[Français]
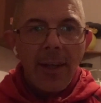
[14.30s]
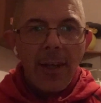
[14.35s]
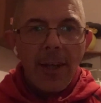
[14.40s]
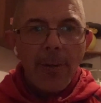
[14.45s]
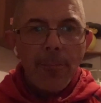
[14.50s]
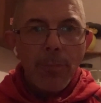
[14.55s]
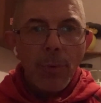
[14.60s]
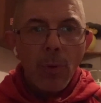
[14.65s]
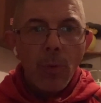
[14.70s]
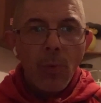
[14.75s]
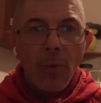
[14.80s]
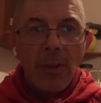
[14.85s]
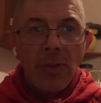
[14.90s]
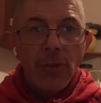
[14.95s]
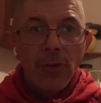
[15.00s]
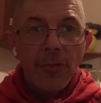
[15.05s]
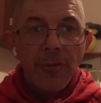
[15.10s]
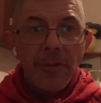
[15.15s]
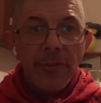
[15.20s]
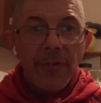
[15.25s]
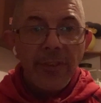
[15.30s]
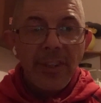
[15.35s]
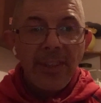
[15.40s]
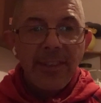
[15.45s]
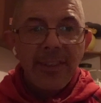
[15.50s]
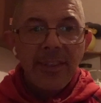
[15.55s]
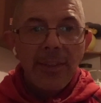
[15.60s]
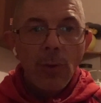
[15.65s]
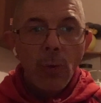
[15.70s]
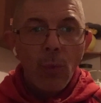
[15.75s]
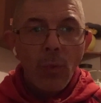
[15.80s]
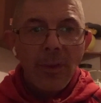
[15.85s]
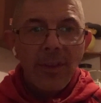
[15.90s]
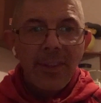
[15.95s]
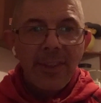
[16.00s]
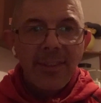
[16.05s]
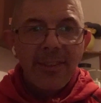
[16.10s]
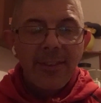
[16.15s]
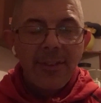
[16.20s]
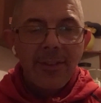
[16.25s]
Et pourquoi je vais faire ces trois
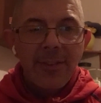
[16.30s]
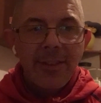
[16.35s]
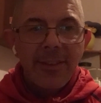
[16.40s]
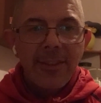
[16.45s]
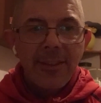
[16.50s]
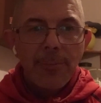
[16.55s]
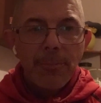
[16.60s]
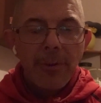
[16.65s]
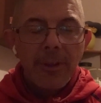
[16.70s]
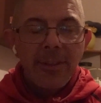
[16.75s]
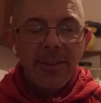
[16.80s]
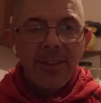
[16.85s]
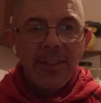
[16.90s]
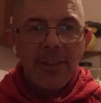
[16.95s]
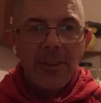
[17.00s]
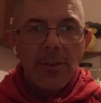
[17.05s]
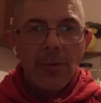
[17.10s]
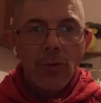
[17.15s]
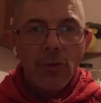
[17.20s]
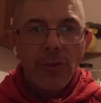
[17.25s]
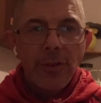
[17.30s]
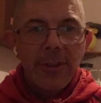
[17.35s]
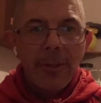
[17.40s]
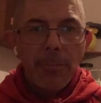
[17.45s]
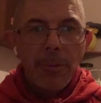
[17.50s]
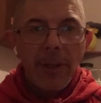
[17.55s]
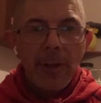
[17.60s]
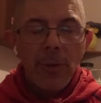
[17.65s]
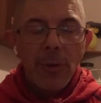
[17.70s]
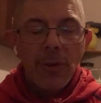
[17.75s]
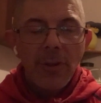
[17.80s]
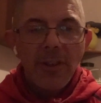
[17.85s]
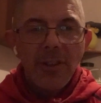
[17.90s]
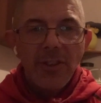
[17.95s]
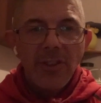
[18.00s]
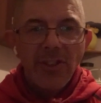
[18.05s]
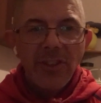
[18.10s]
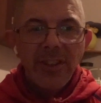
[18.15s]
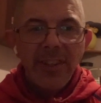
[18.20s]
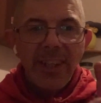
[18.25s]
tests. C'est parti, juste après le
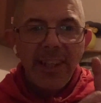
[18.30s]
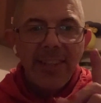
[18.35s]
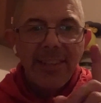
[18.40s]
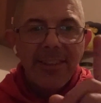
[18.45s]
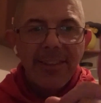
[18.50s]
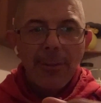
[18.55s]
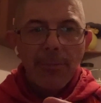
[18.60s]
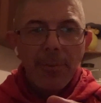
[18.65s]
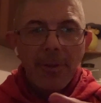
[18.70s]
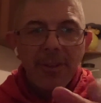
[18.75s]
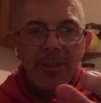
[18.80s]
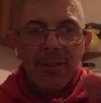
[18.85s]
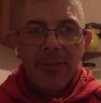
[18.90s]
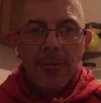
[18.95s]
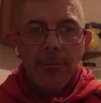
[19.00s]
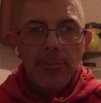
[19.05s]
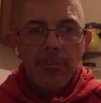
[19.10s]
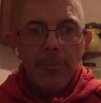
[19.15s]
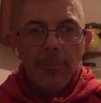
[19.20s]
générique. C'est parti.